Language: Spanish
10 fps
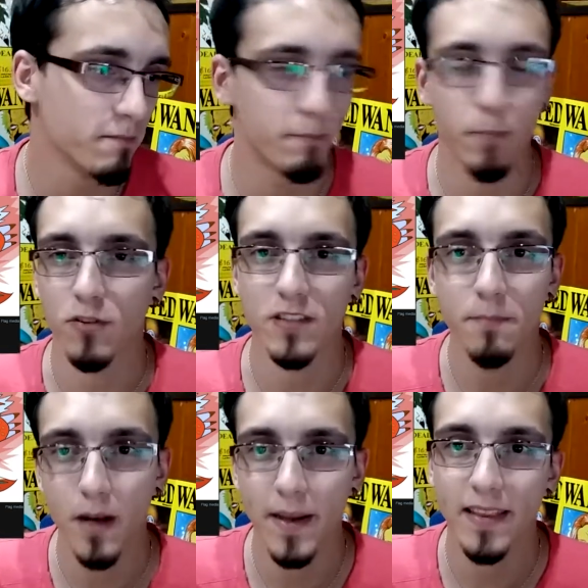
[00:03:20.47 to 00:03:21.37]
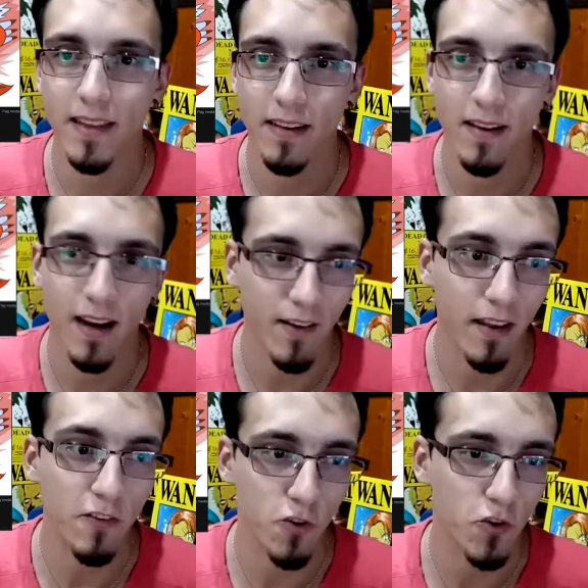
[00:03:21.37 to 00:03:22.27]
por simplemente haber
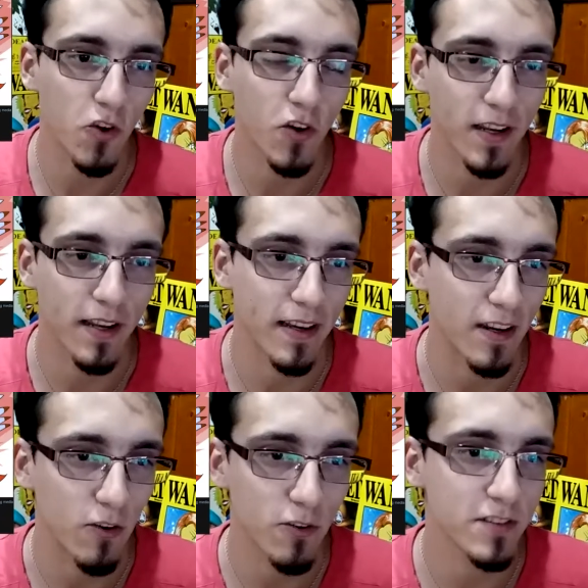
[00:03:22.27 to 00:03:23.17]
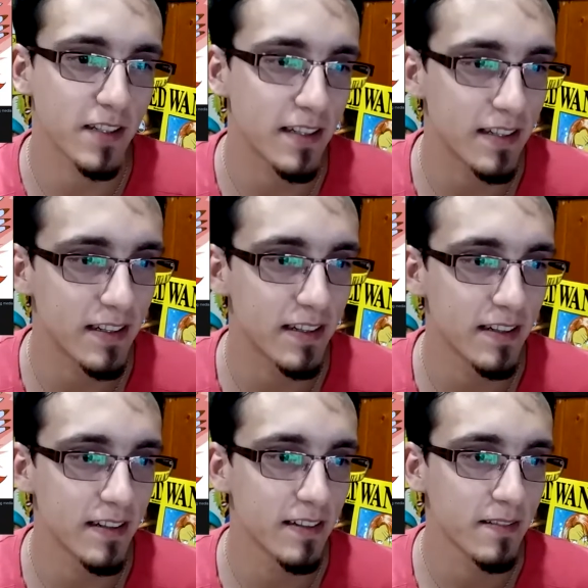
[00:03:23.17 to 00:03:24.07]
dicho yo que no
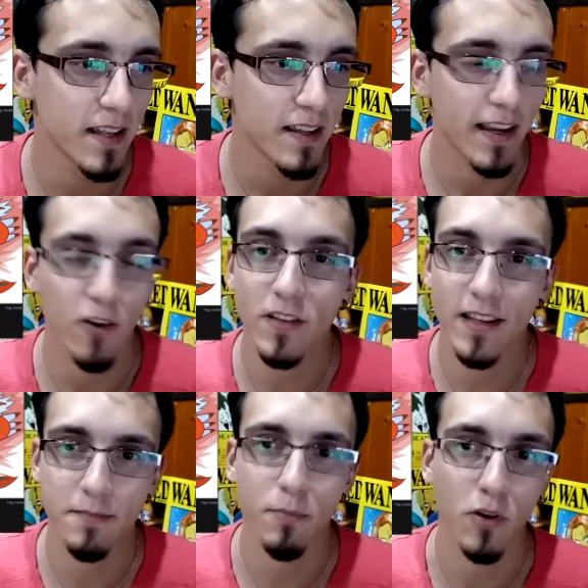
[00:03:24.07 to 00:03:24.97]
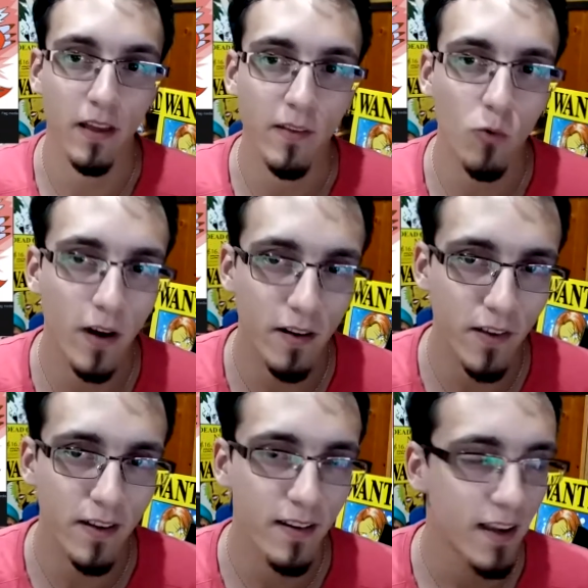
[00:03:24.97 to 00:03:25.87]
sé que no tienes por qué dibujar
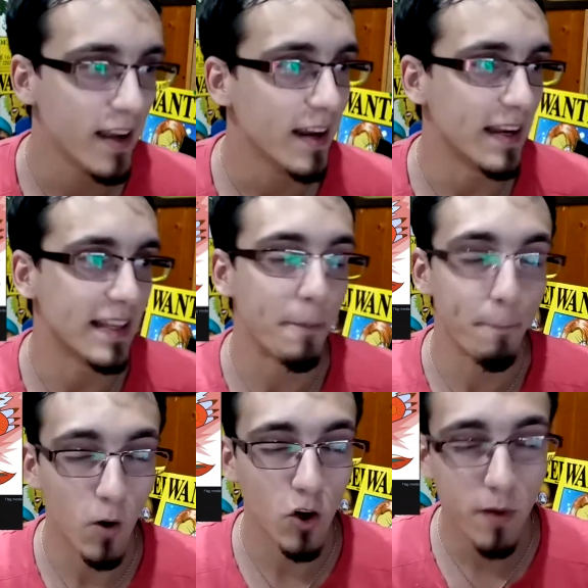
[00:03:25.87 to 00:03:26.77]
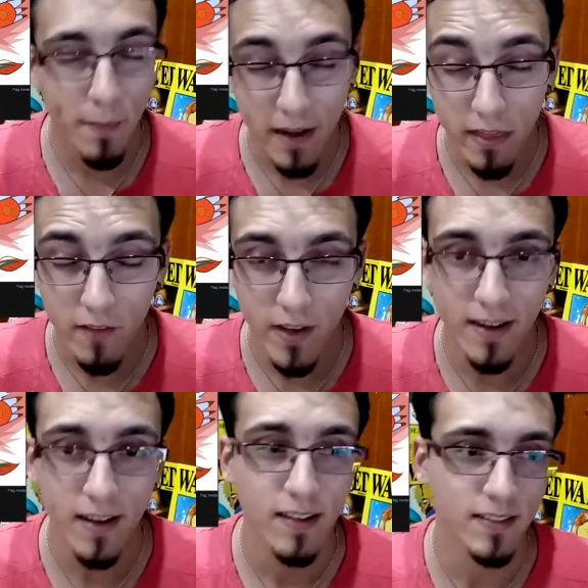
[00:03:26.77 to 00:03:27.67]
bien ni tampoco me parece
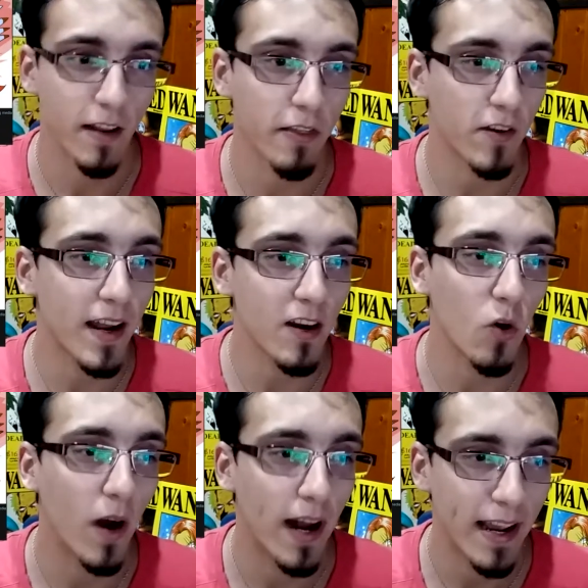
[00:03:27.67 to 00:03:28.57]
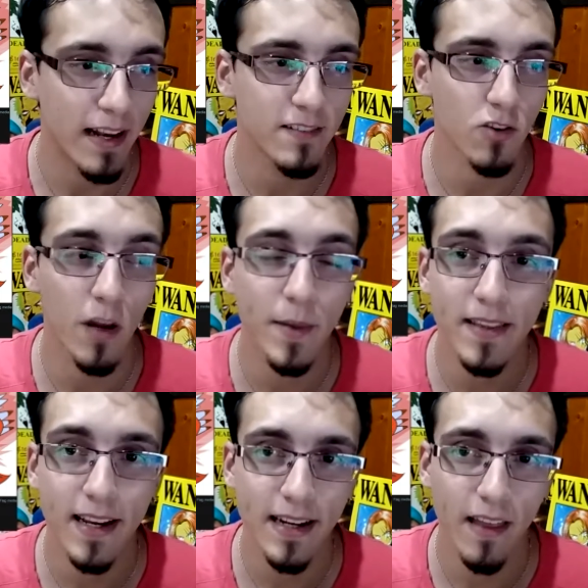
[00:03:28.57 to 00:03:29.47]
bien seleccionarlo a él
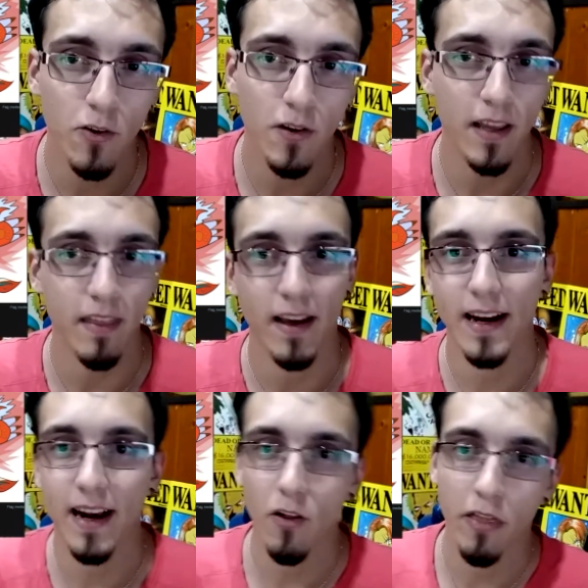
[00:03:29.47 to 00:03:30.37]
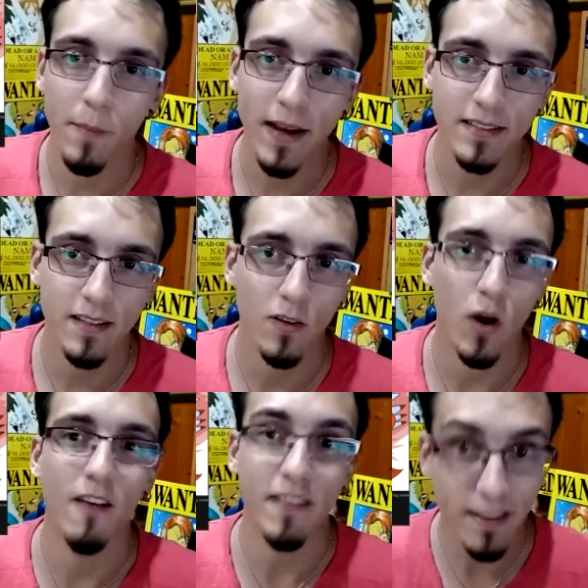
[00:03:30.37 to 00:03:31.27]
solamente ganador y dejar a los demás
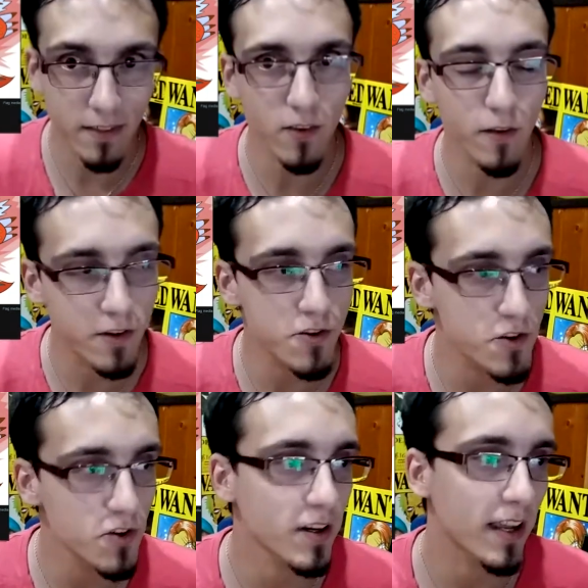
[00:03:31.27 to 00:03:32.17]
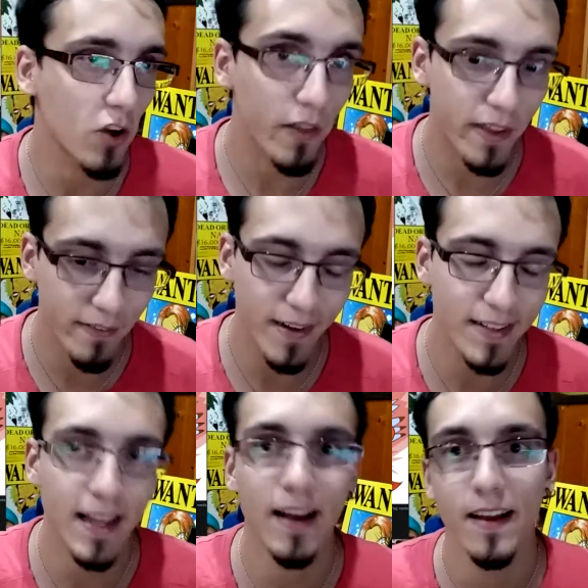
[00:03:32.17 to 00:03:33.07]
habiendo dicho yo que no hacía
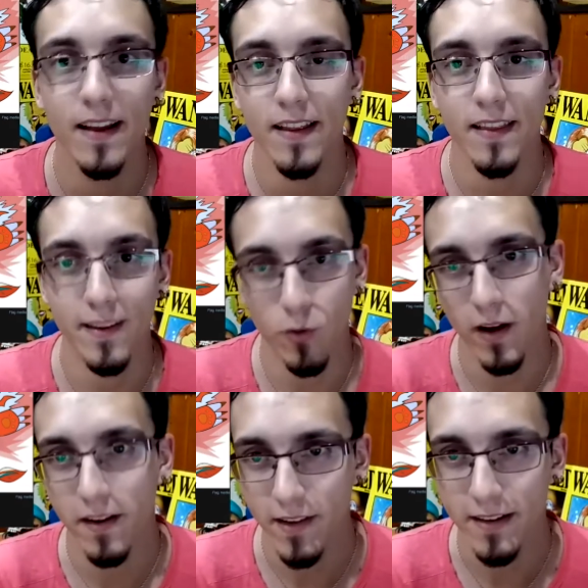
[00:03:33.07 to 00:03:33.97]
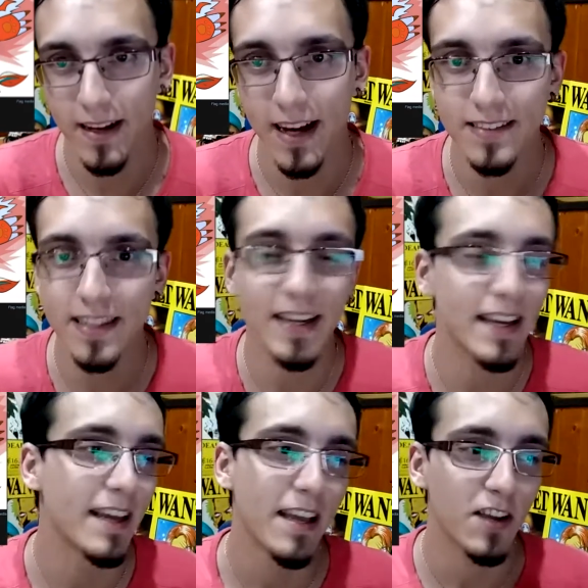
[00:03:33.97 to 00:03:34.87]
falta dibujar bien. Así que,
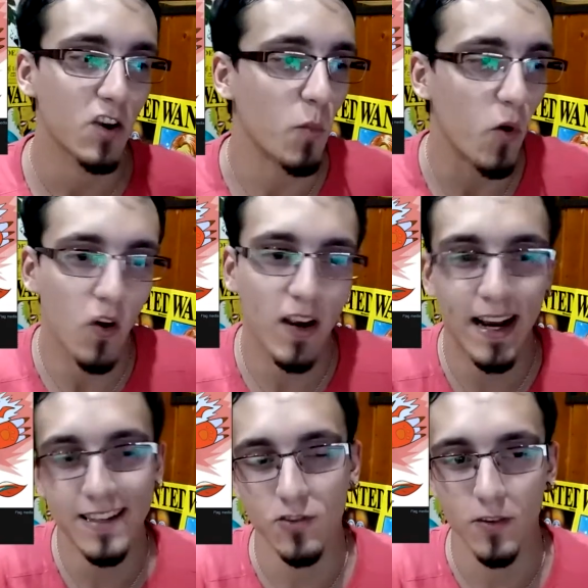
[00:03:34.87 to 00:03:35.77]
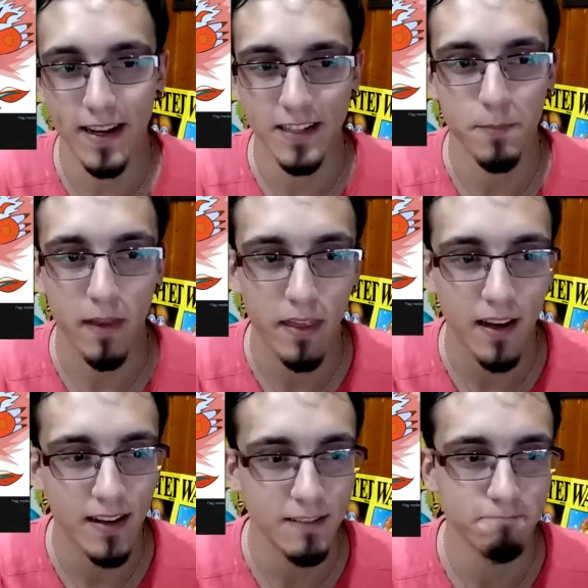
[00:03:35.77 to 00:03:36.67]
como caso especial,